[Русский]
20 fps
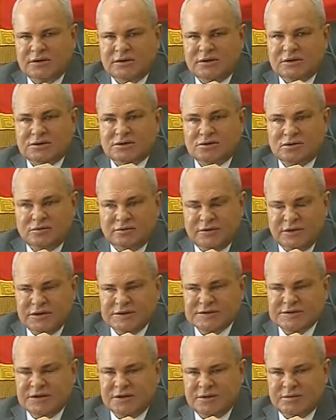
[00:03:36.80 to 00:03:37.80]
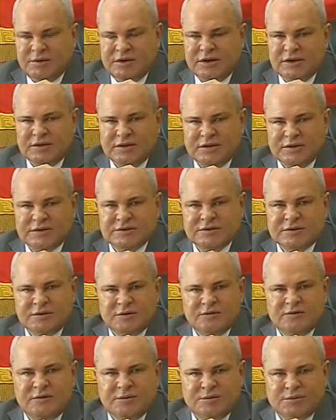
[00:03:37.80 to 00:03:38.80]
что вы не занимаетесь
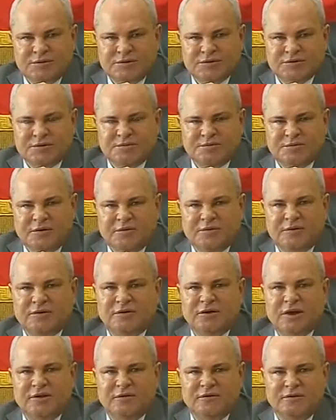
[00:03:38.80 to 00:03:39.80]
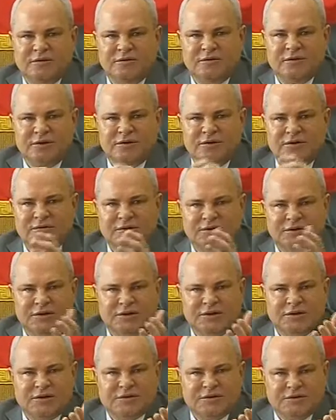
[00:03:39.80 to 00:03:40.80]
этим вопросом по вылавливанию вот
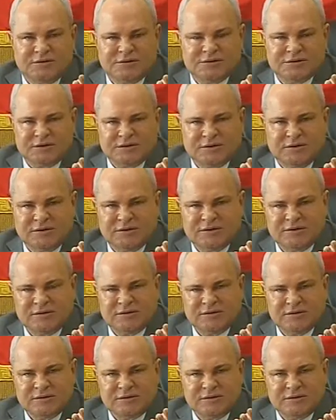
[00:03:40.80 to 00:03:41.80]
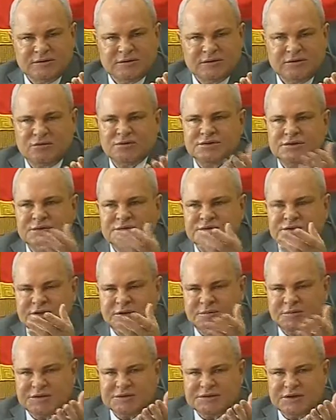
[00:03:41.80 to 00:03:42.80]
этих друзей. Ну,
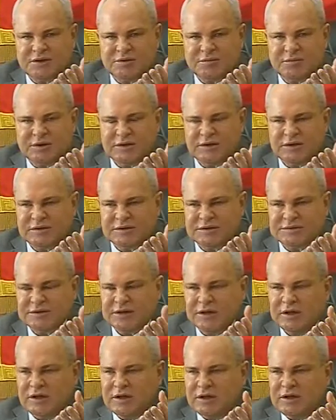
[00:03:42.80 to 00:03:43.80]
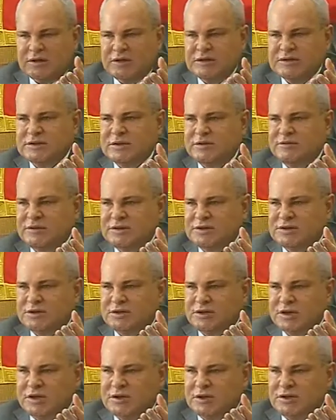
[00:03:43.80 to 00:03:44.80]
совсем не занимаетесь. Если вы
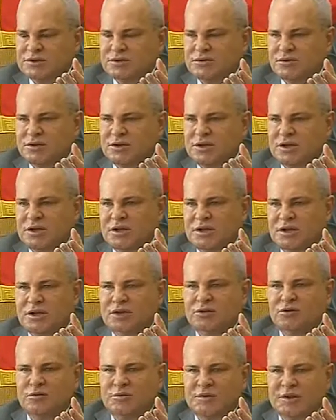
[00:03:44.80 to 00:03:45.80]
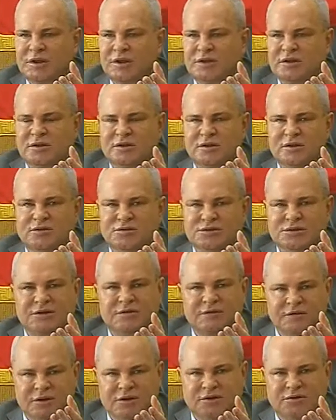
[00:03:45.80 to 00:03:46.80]
считаете, что они экономике не наносят
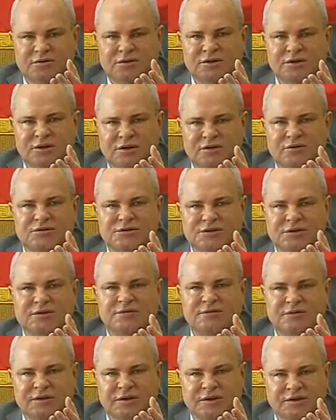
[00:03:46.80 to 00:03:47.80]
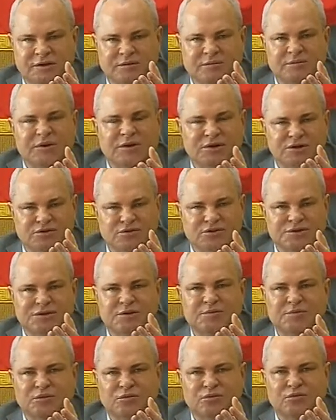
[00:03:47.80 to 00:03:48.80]
вред, то они наносят вред большой. За
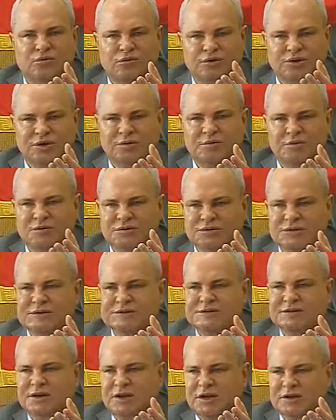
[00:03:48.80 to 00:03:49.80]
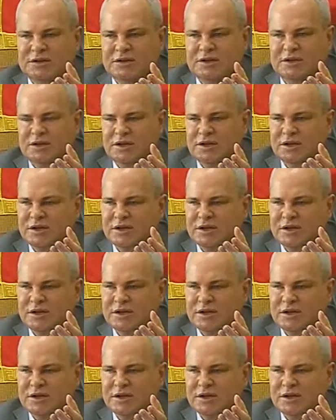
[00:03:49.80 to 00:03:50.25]
полугодие мы уже истратили